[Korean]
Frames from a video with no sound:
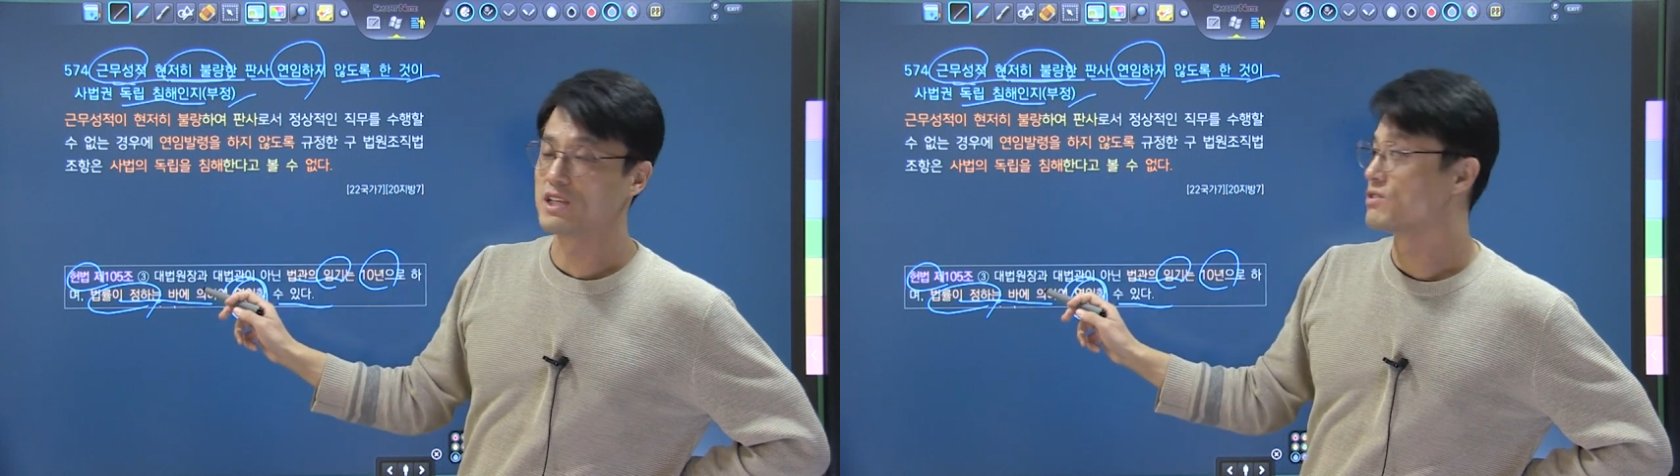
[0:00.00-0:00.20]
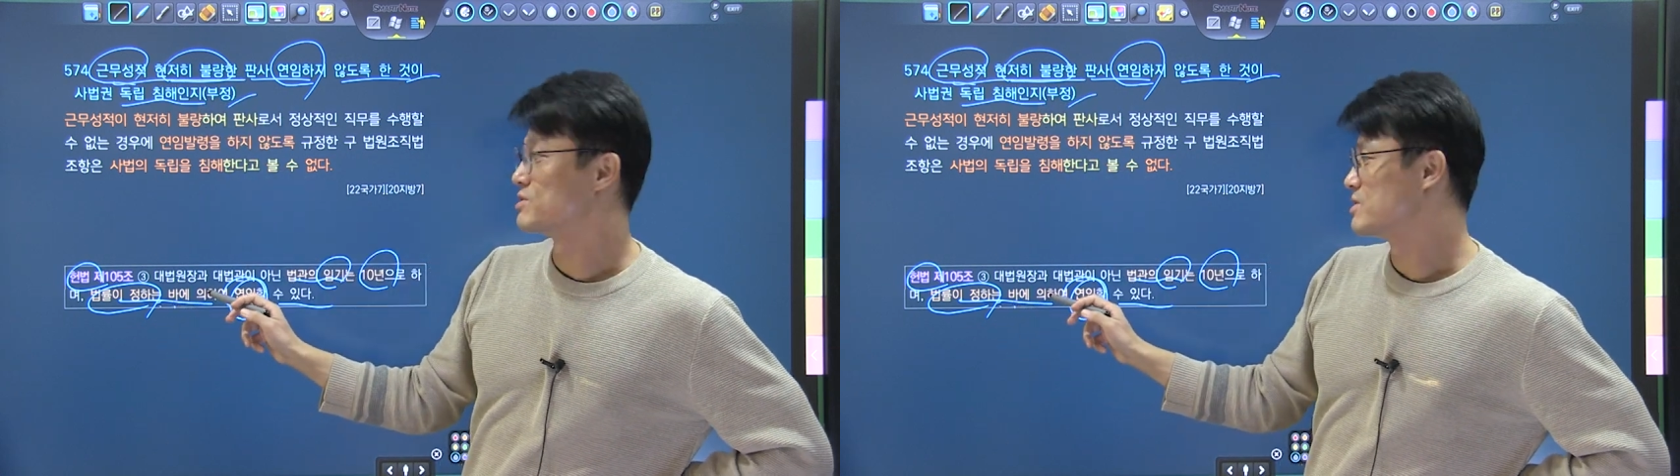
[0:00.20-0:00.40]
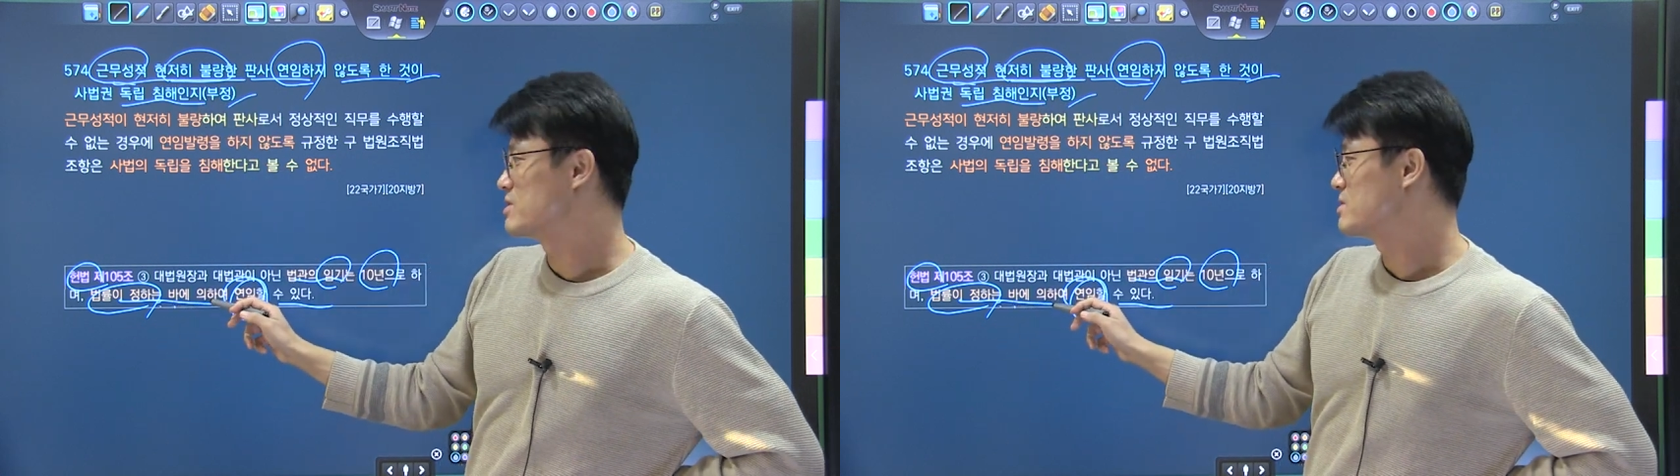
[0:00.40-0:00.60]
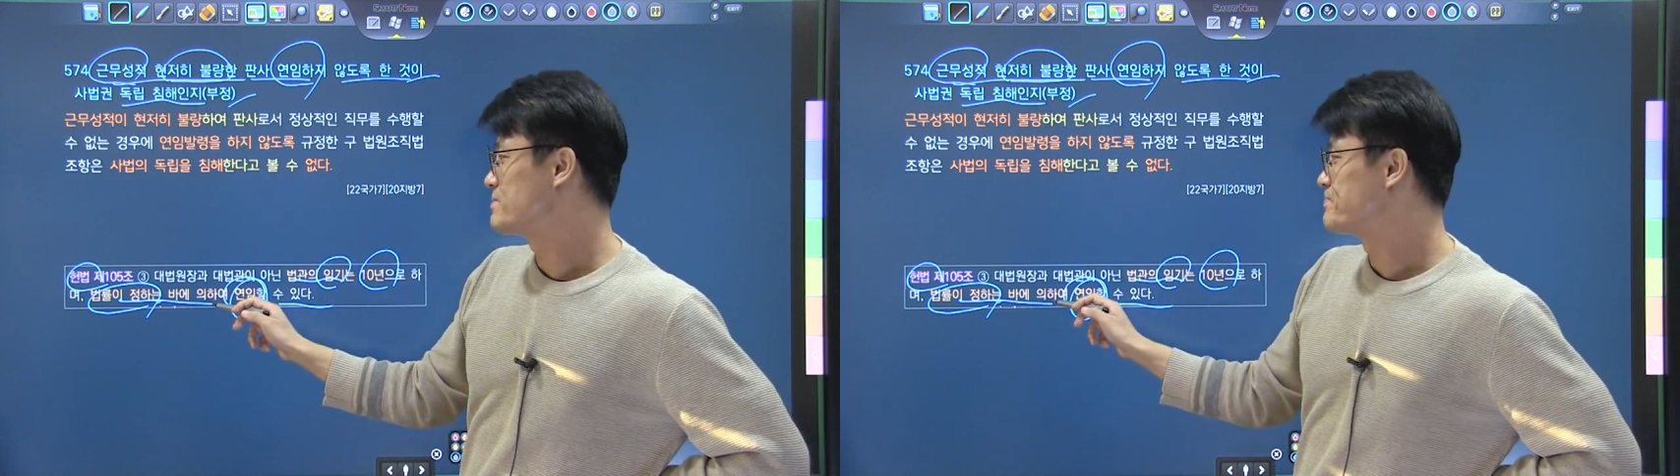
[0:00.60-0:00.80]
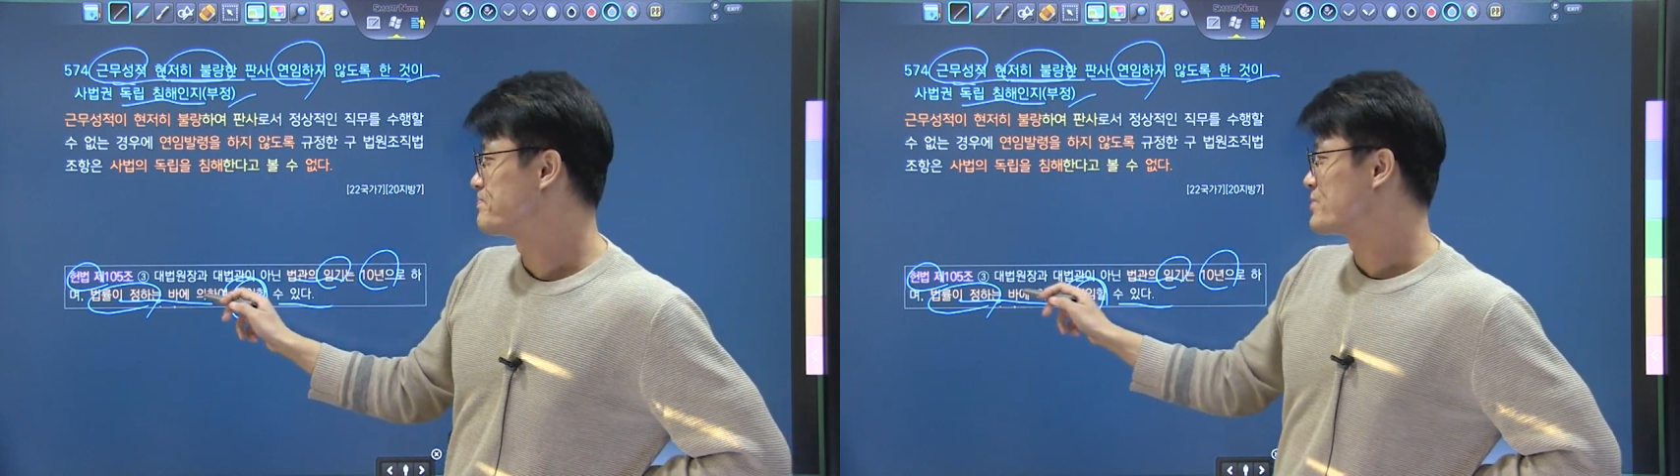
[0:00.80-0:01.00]
있는 거죠.
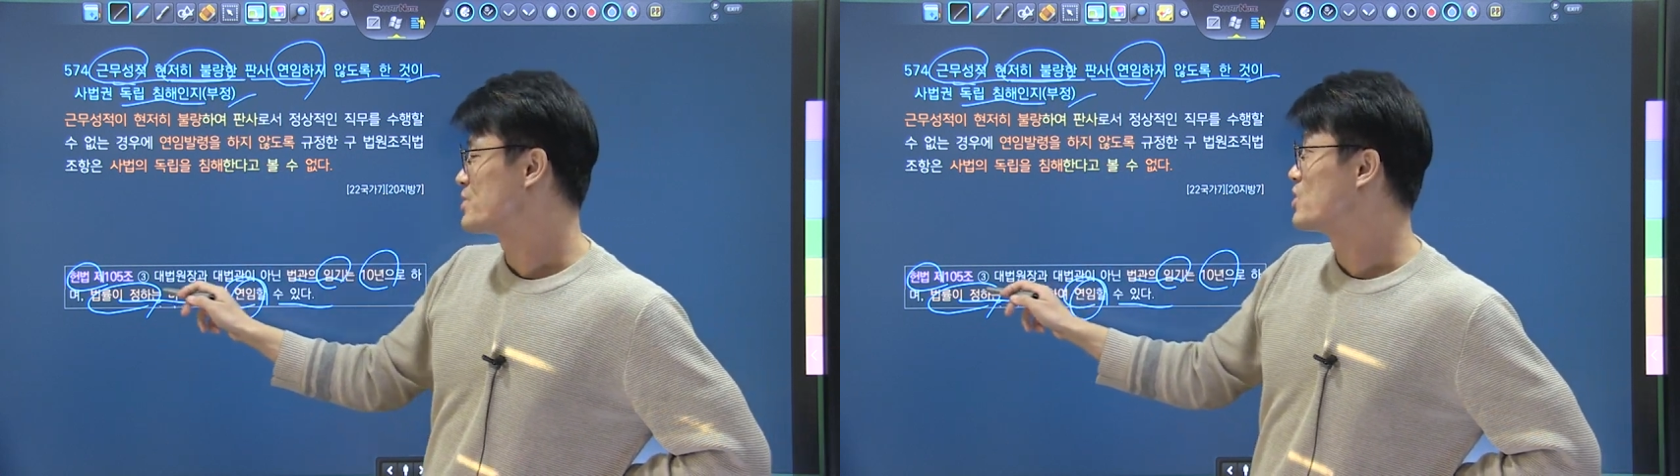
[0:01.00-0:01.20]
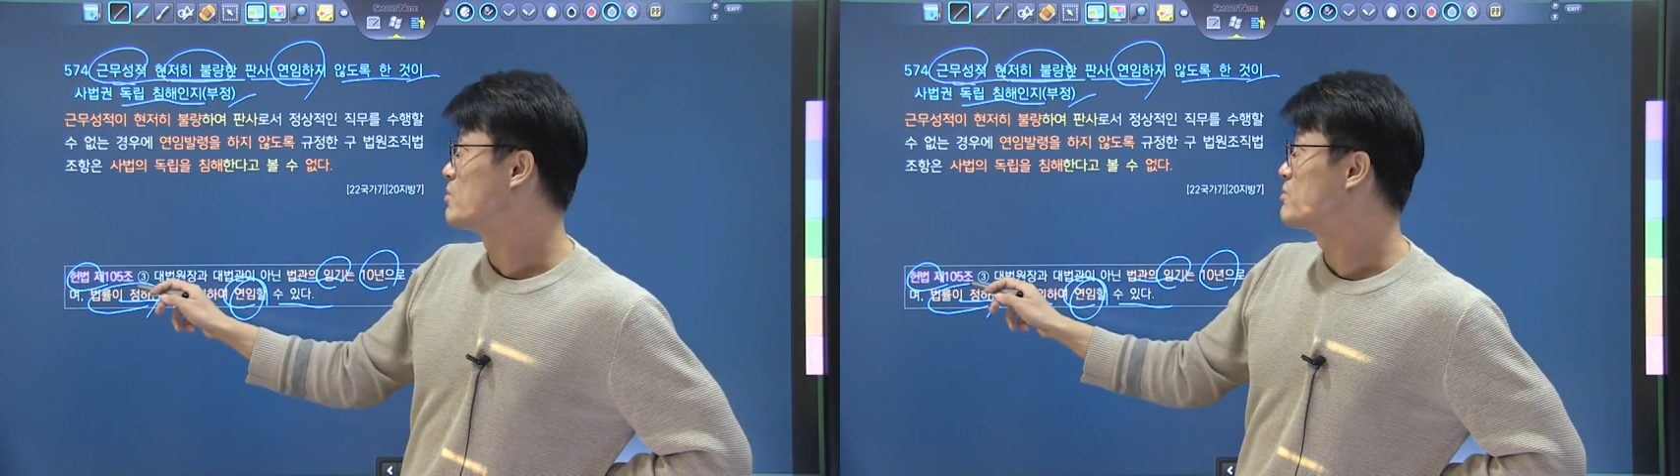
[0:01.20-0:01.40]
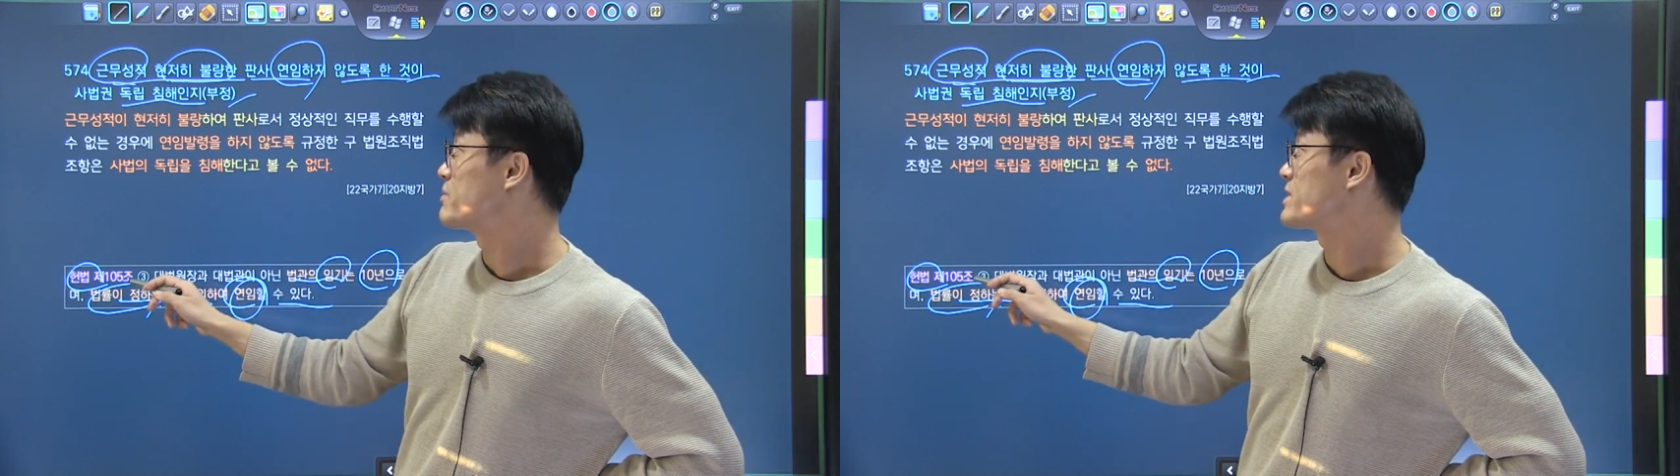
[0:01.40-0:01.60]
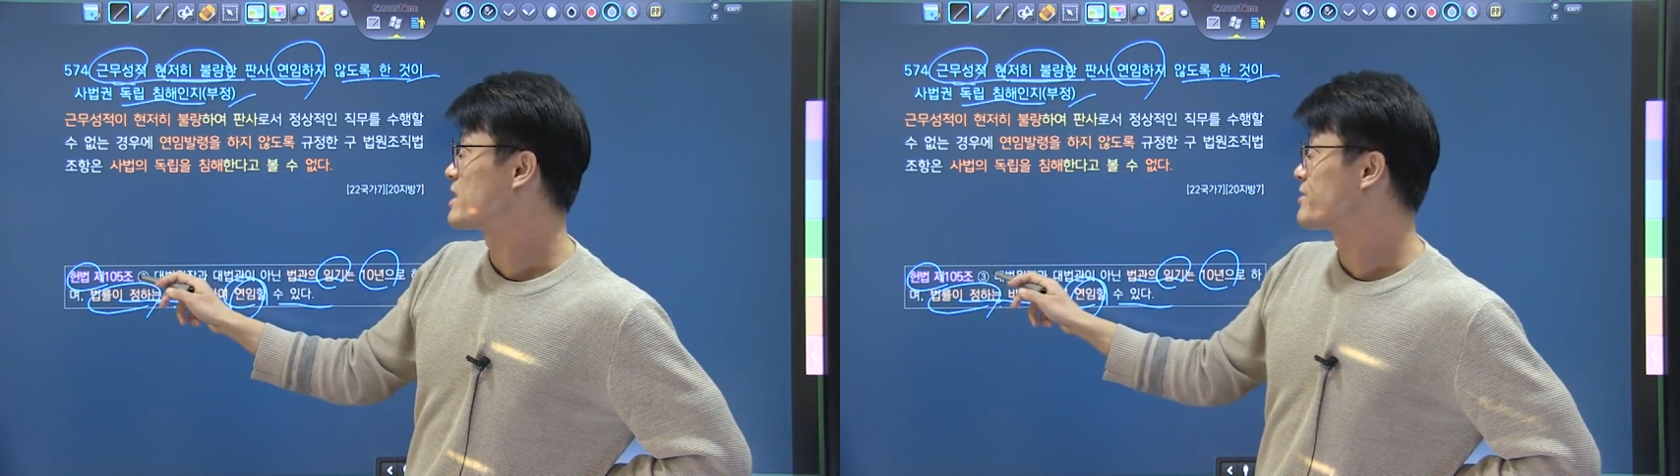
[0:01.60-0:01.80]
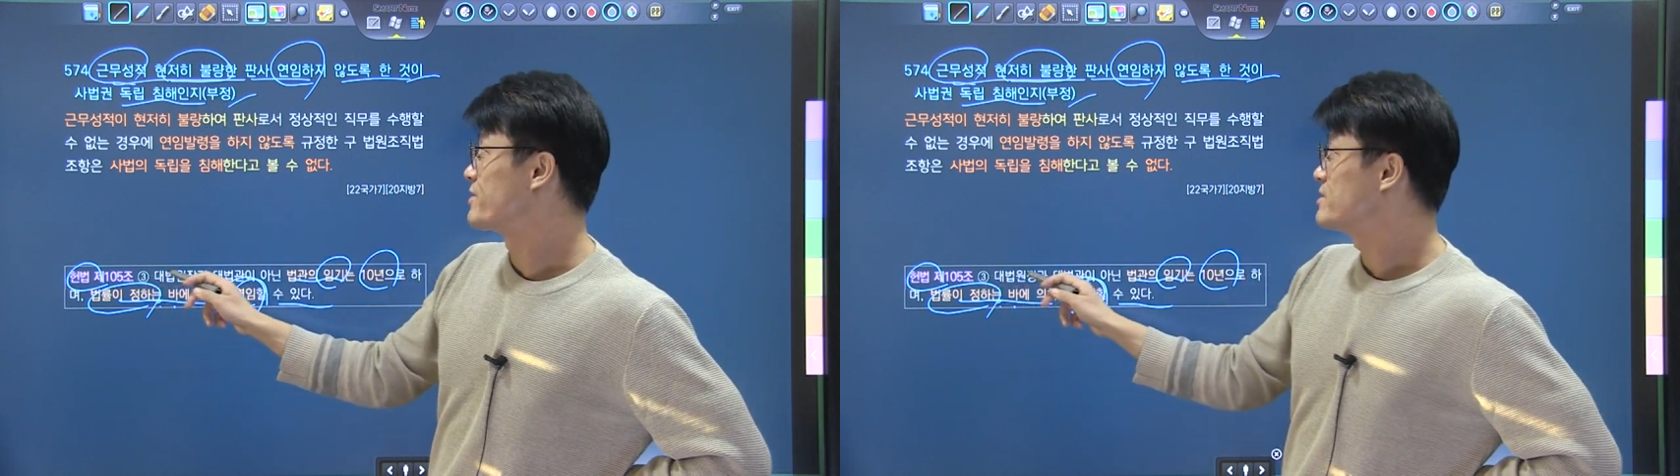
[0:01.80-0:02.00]
이 헌법에
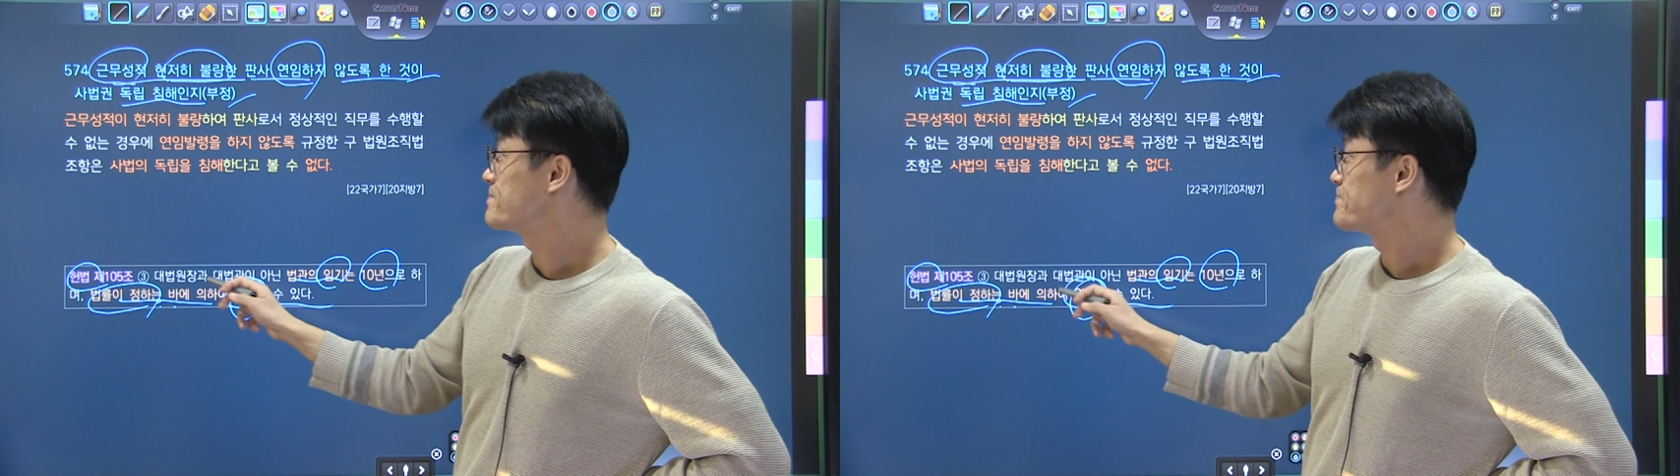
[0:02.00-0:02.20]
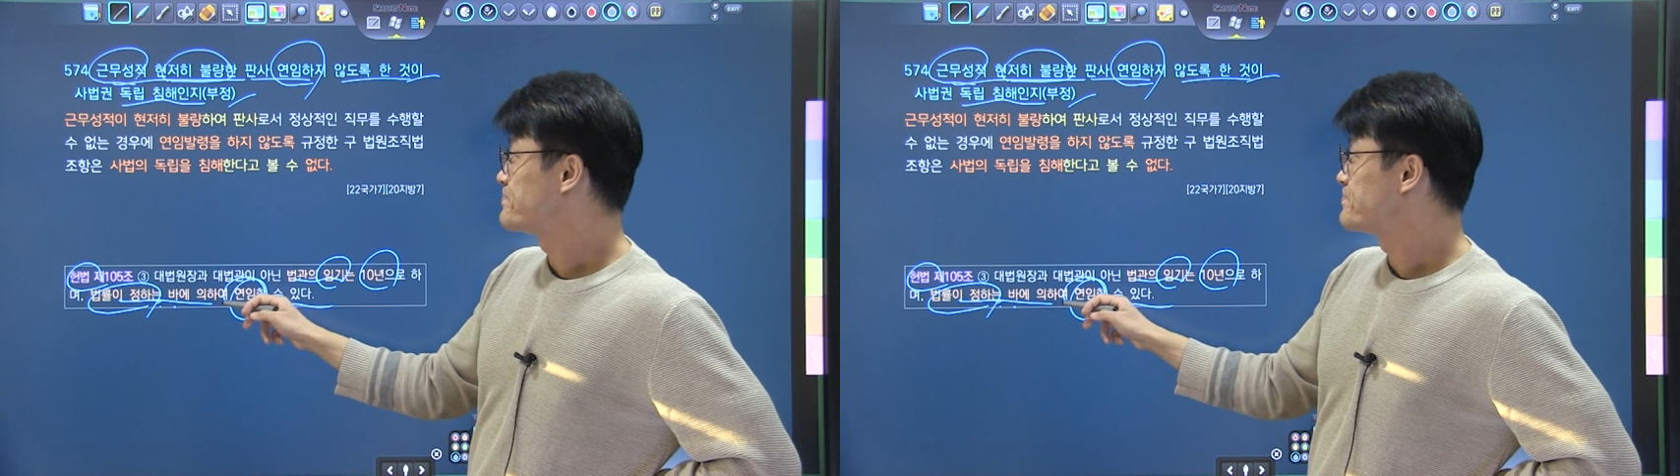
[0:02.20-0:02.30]
따라서.